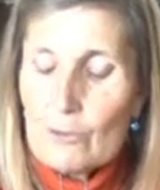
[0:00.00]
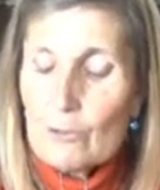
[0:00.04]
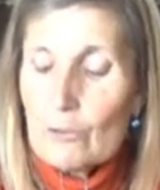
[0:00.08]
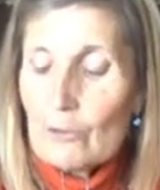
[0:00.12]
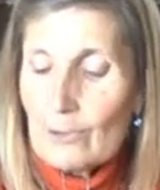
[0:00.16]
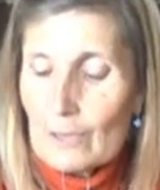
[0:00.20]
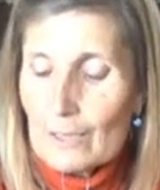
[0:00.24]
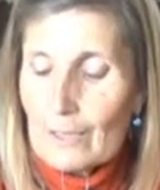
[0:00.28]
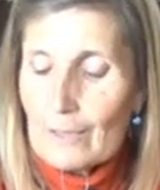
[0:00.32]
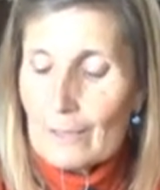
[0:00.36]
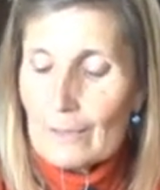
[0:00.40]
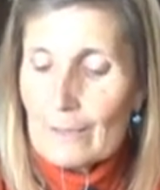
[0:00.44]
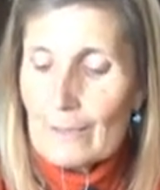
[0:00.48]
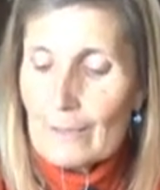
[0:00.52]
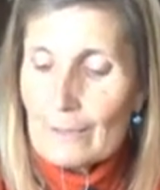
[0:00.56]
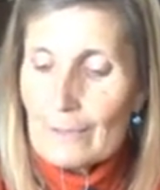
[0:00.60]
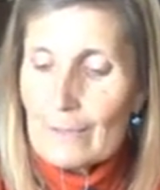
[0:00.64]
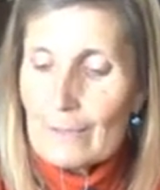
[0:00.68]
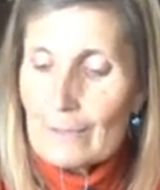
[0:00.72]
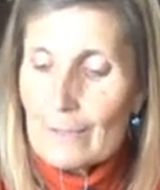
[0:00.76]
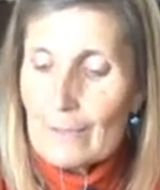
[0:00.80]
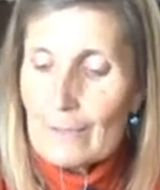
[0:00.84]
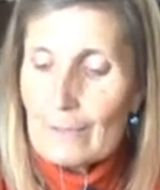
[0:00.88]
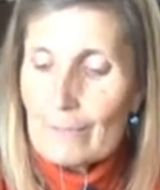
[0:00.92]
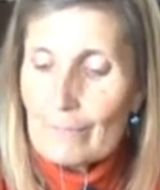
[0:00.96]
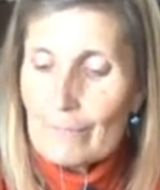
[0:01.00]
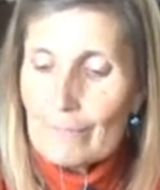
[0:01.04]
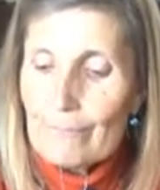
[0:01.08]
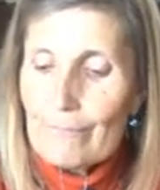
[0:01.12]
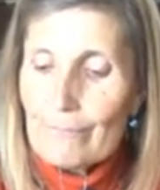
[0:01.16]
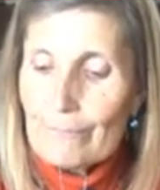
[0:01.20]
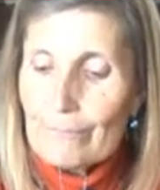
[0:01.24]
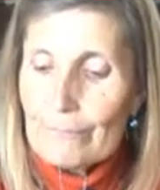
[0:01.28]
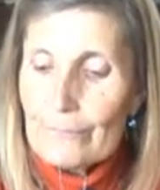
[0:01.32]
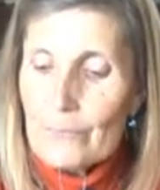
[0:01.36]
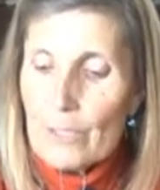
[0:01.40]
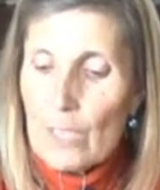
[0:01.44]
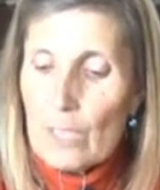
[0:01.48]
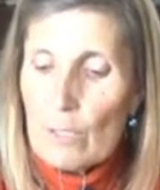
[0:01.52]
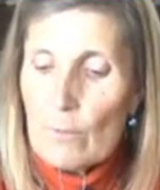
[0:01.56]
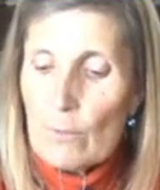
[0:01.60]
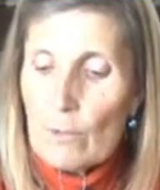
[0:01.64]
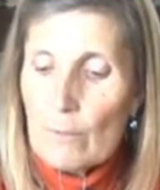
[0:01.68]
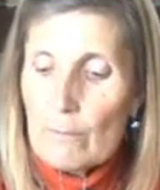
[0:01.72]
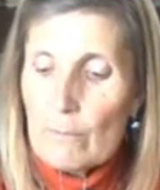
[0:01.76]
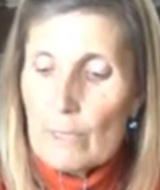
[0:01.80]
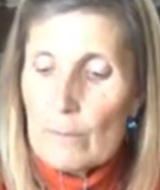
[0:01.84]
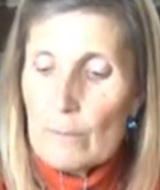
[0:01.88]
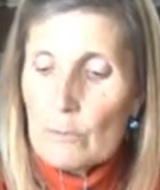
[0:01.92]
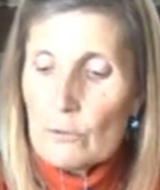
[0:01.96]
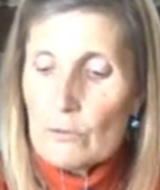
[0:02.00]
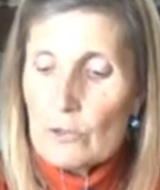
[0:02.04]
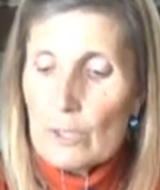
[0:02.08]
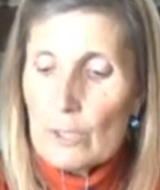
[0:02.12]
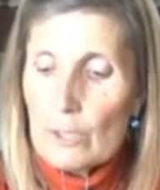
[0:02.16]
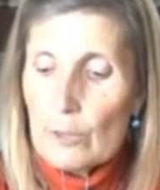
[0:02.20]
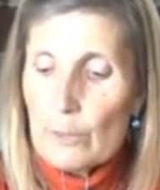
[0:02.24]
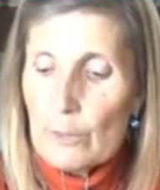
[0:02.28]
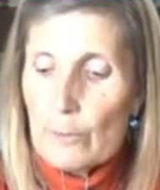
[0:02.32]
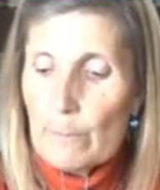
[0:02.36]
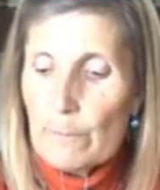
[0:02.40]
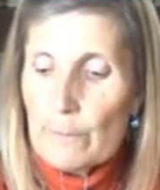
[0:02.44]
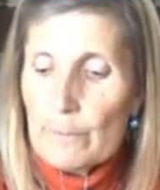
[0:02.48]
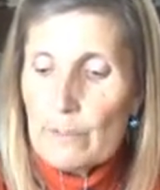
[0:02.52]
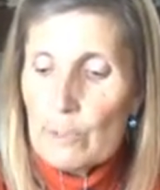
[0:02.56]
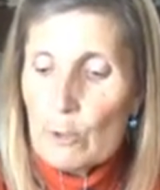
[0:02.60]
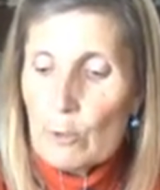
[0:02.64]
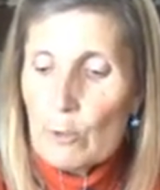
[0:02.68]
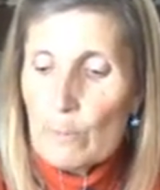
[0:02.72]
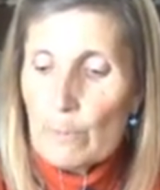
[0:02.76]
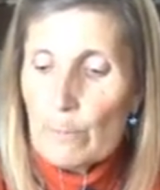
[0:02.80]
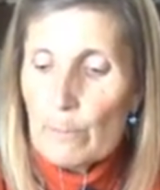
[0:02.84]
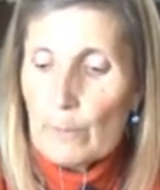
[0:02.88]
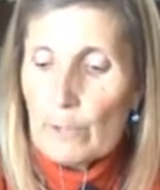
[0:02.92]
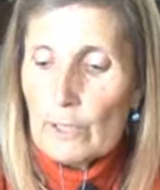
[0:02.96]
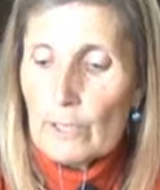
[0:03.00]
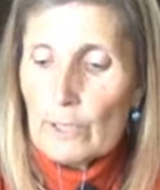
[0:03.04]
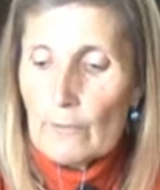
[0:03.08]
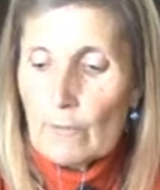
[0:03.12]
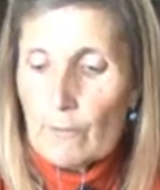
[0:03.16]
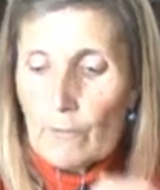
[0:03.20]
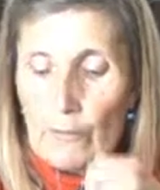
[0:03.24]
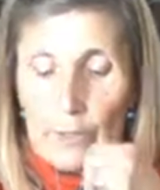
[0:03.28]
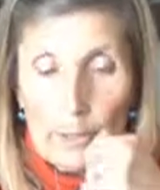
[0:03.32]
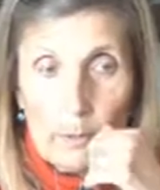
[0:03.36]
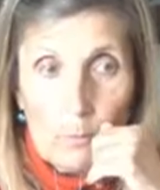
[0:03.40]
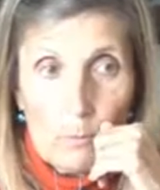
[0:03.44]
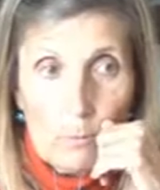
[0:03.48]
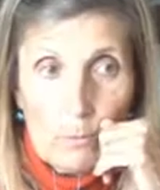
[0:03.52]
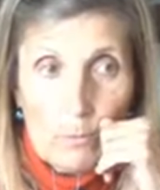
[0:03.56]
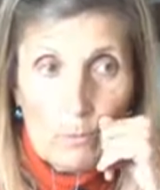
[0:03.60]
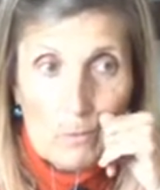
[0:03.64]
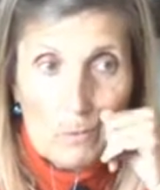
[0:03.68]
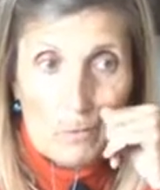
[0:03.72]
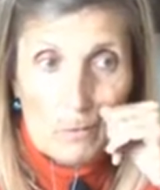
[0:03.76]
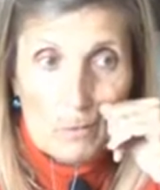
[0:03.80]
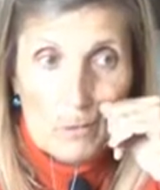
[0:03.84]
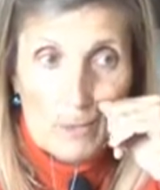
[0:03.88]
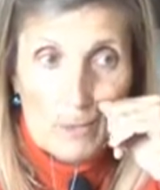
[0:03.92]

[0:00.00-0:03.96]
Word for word: No, en realidad lo hablamos el año pasado porque fue